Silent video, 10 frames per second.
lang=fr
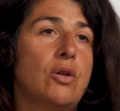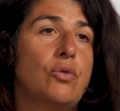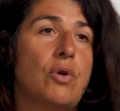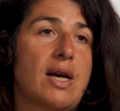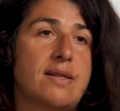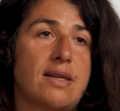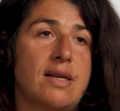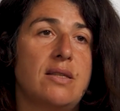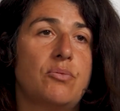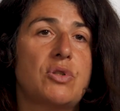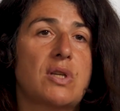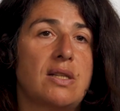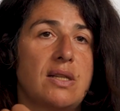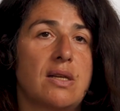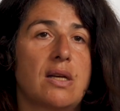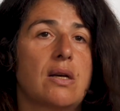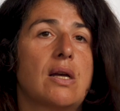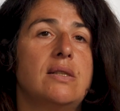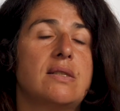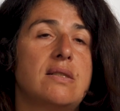de A à Z, puisqu'elle
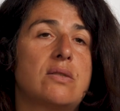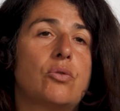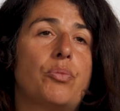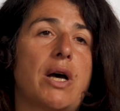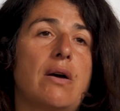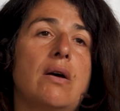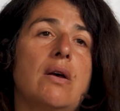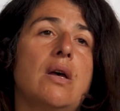n'existe pas